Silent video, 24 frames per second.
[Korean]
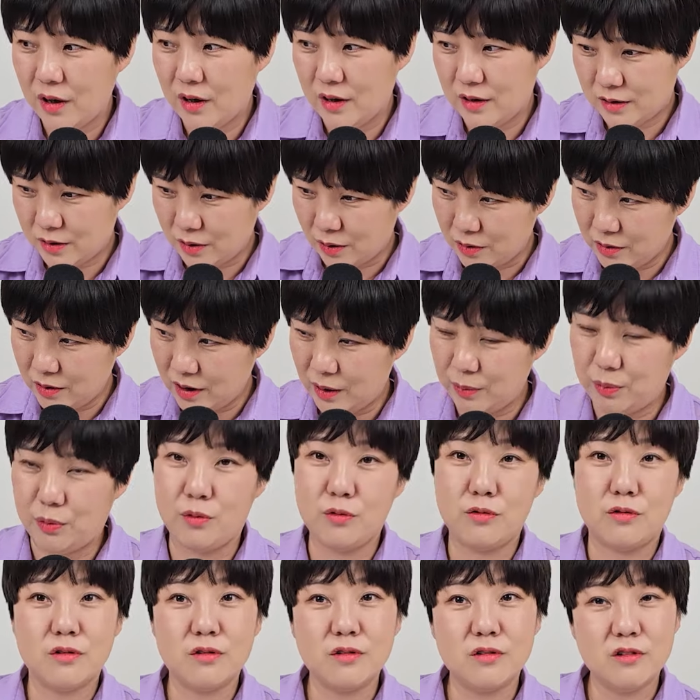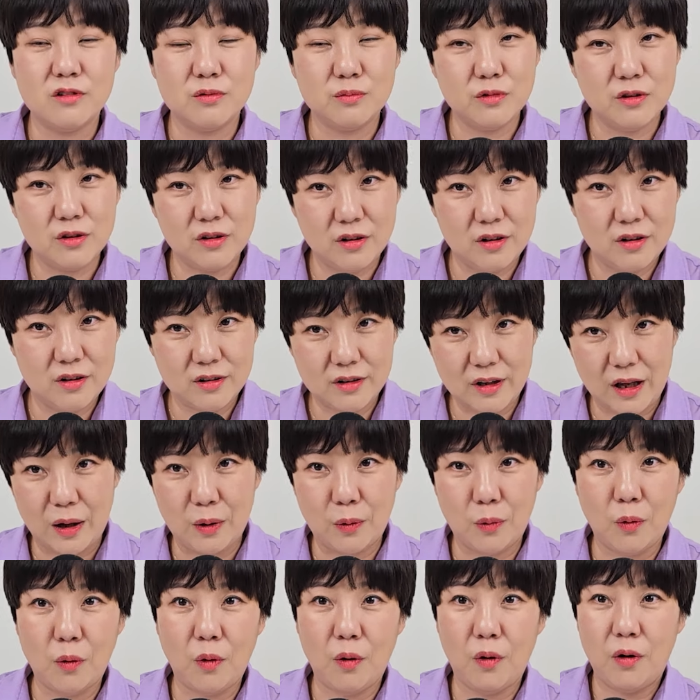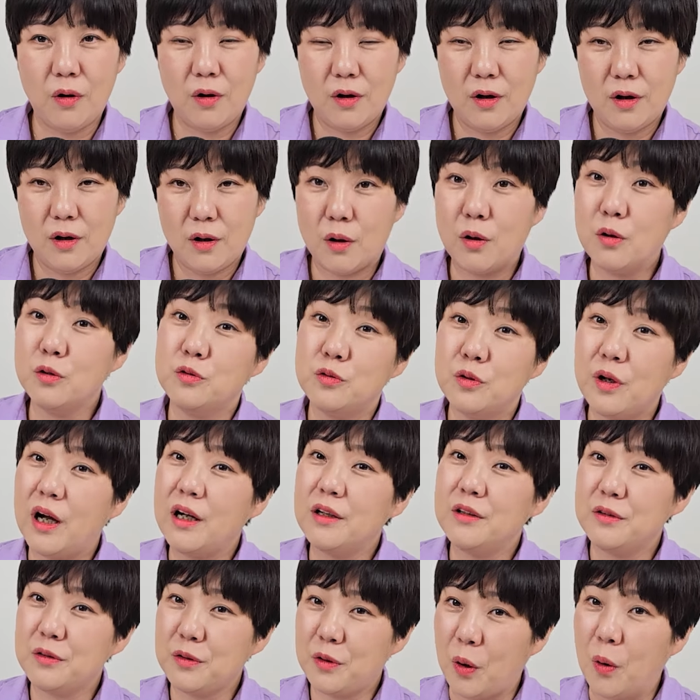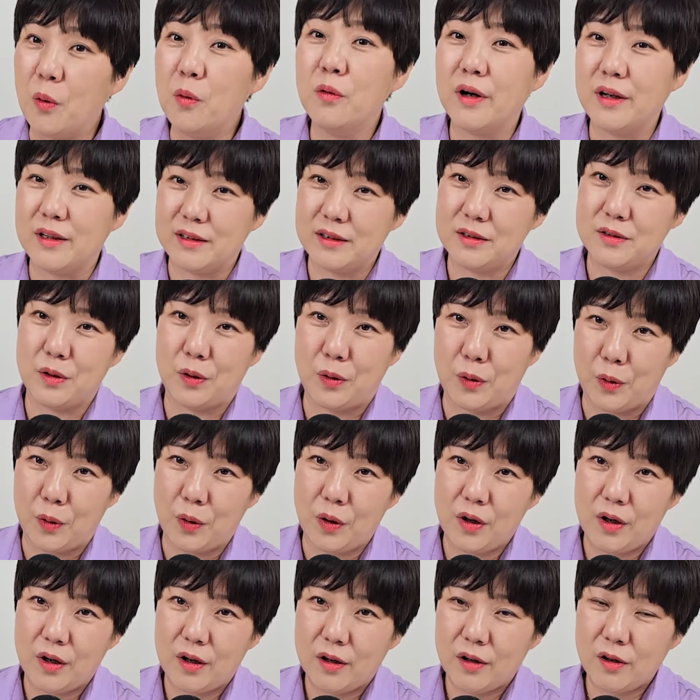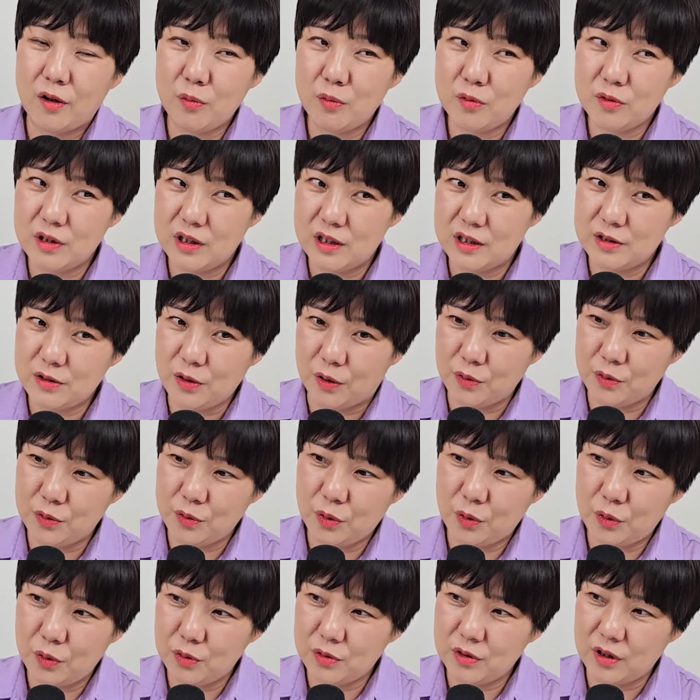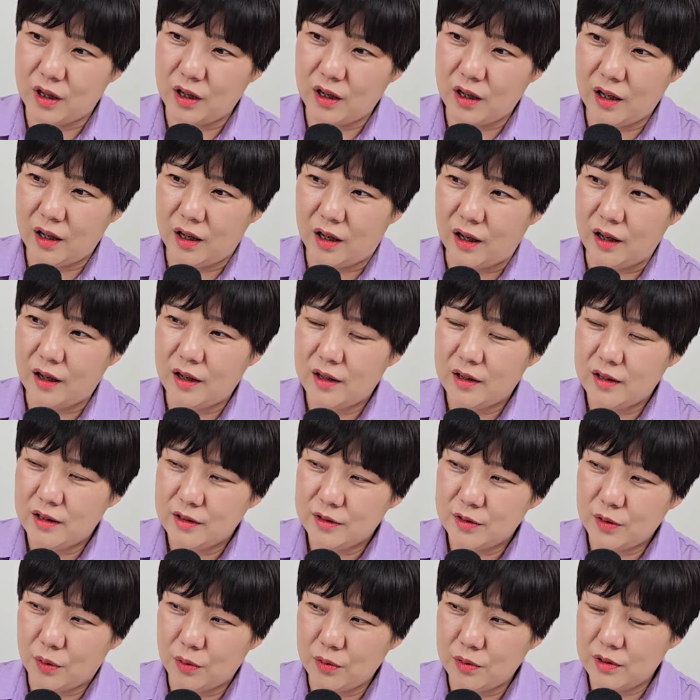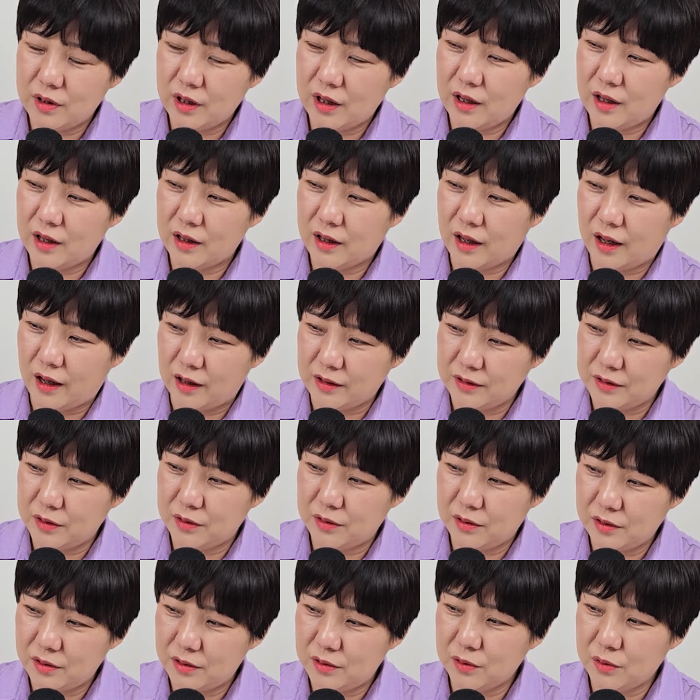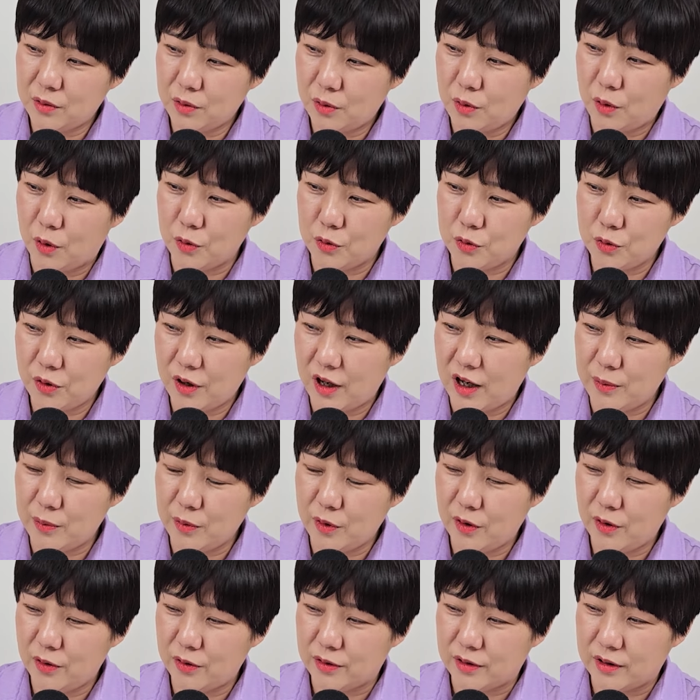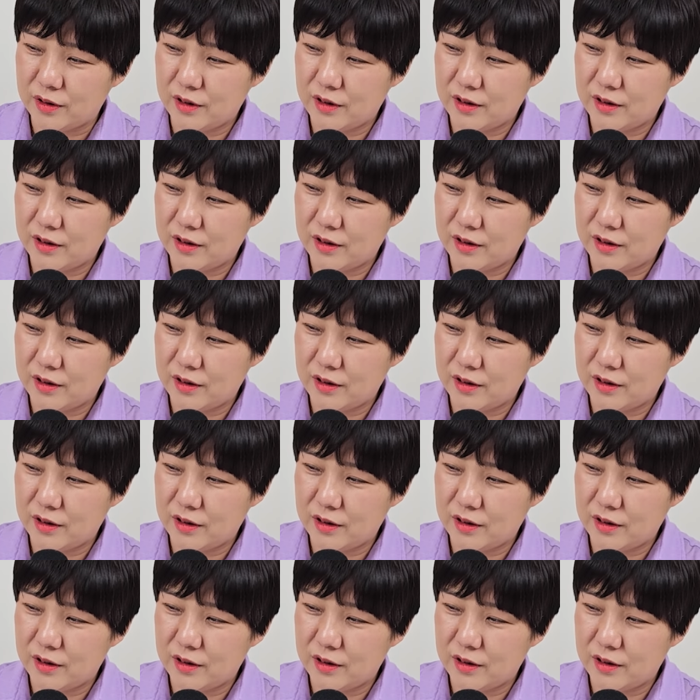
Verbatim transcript: 전세 보증금을 내고 거주하는 경우가 있어요. 그러면 이 전소유자가 전세 계약서를 쓰고 거주하면